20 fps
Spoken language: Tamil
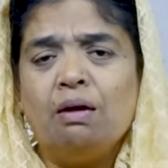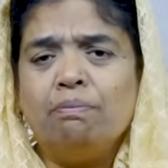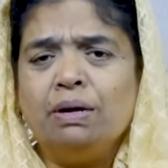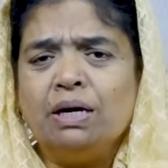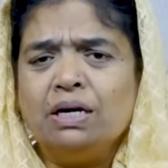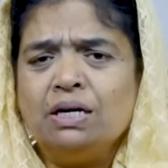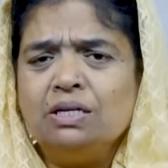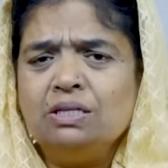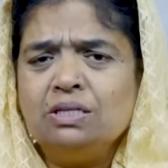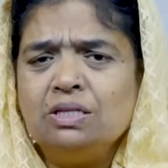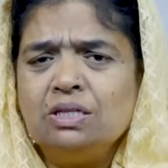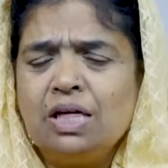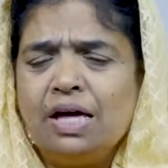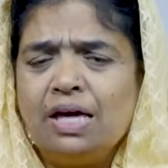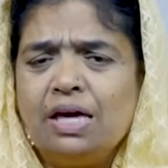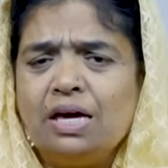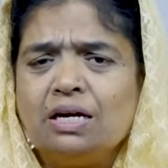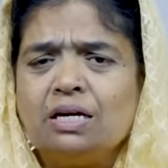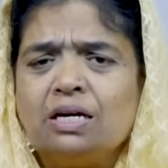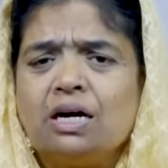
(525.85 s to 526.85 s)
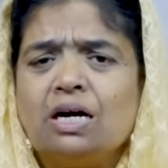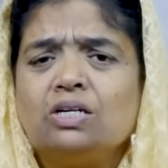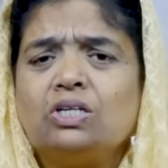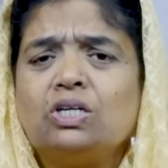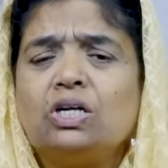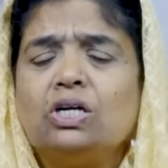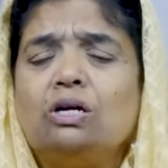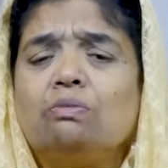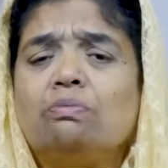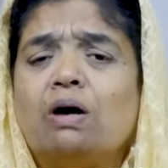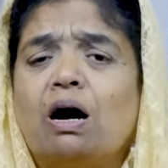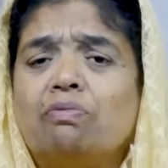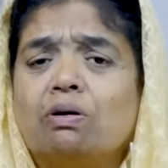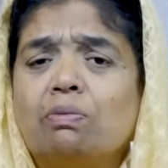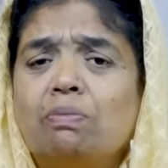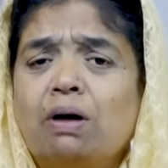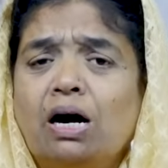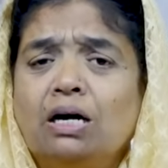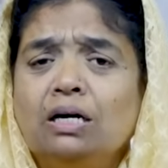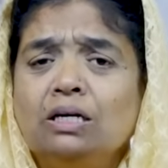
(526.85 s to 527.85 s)
மிகுந்த இக்கட்டிலும்
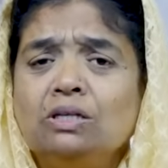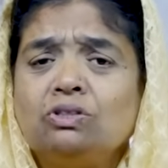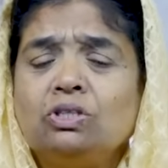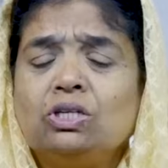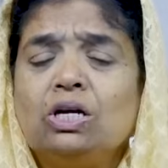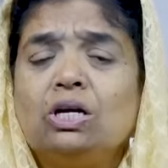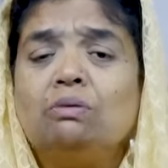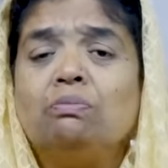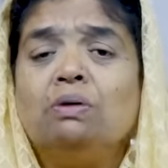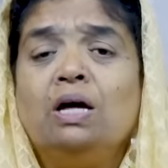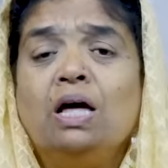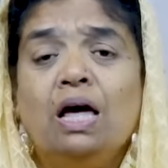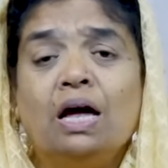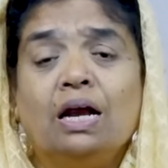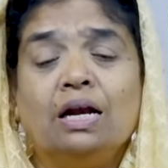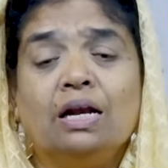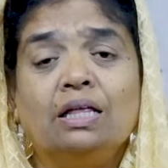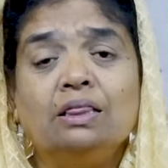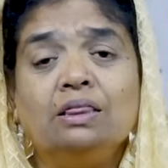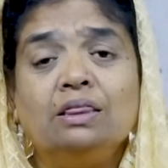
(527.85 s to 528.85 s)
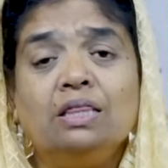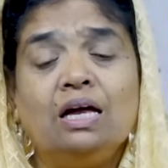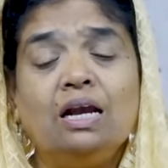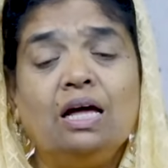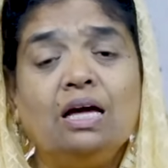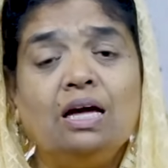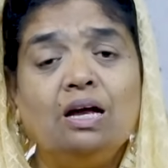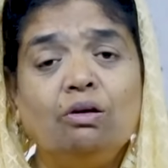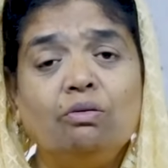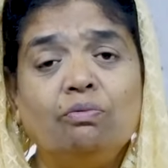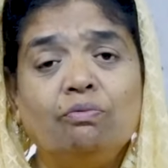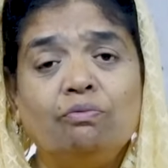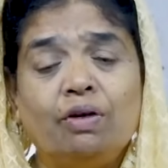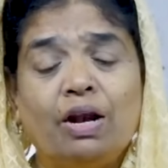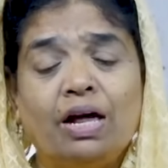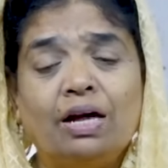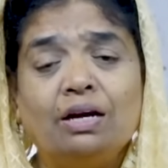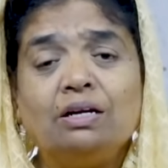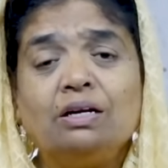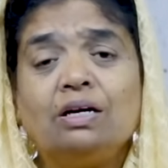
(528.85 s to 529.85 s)
அவமானத்திலும் நிந்தனையிலும்
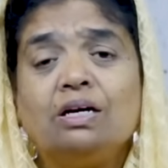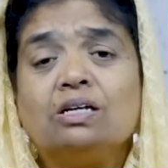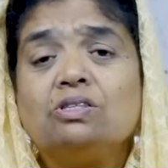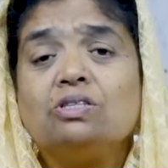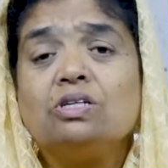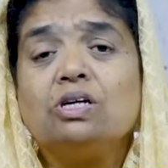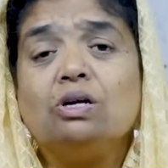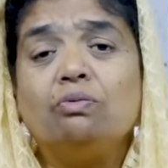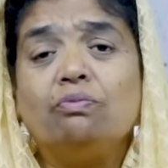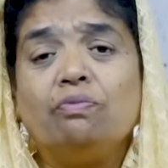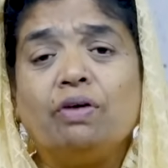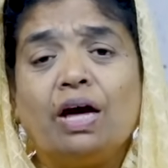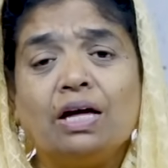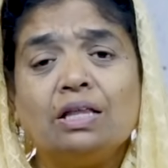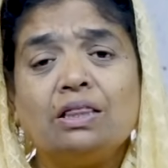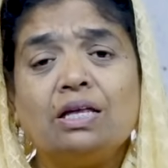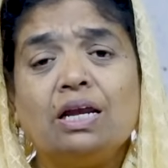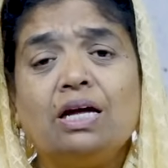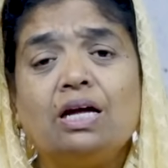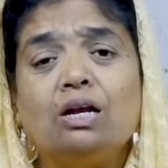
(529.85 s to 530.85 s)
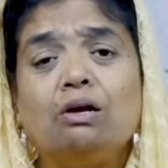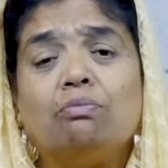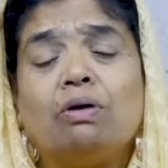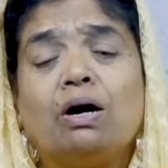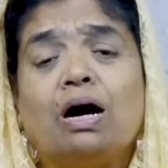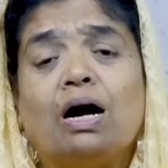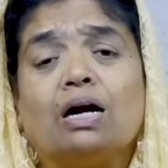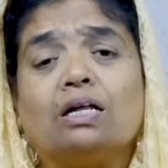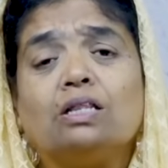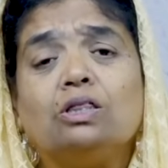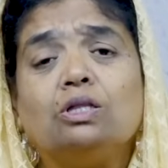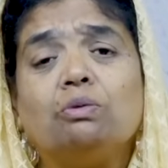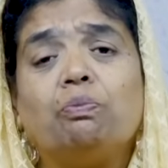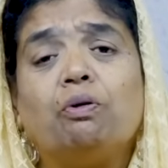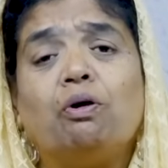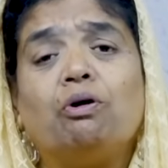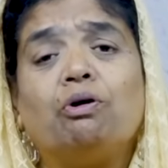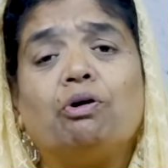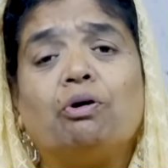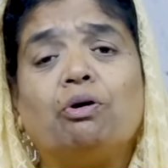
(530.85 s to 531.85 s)
நெருக்கத்திலும் வேதனையிலும் கடந்து
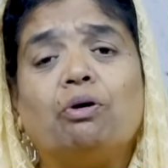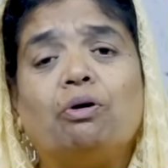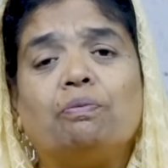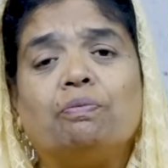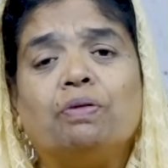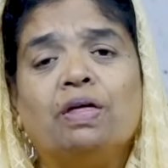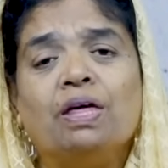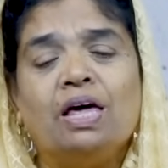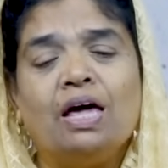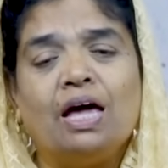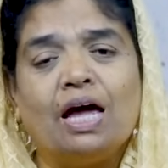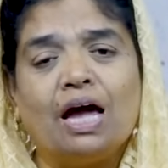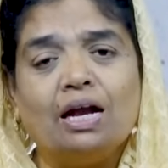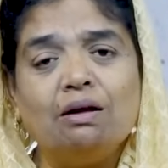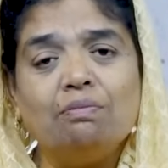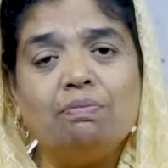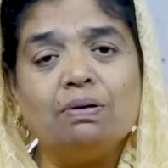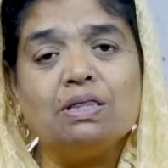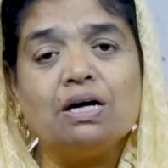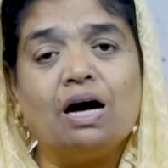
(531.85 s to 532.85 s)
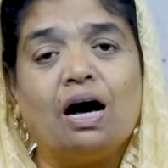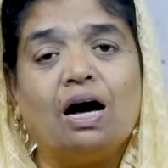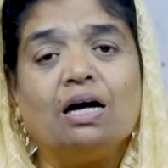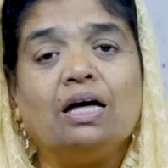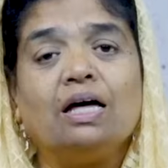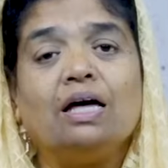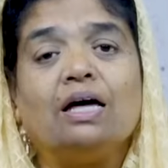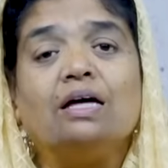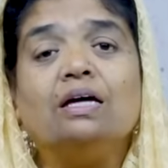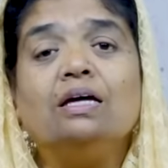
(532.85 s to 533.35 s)
போகிறோம் என்பதாக